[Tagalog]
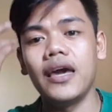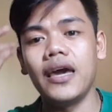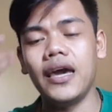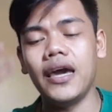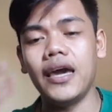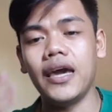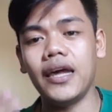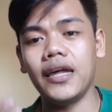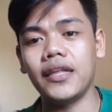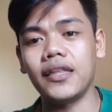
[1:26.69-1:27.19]

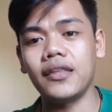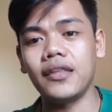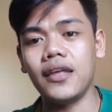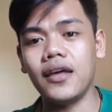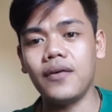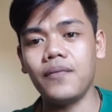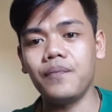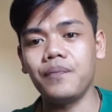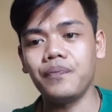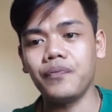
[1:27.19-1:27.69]
And
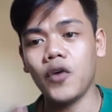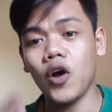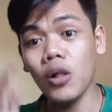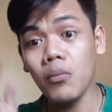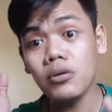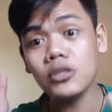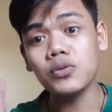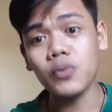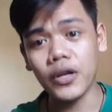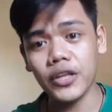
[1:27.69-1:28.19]
uh,
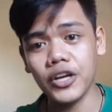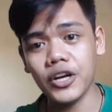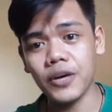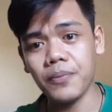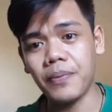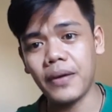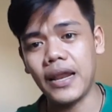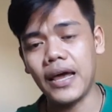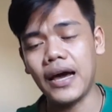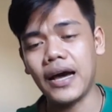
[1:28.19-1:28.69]
almost one year
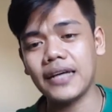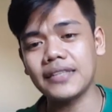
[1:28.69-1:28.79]
pala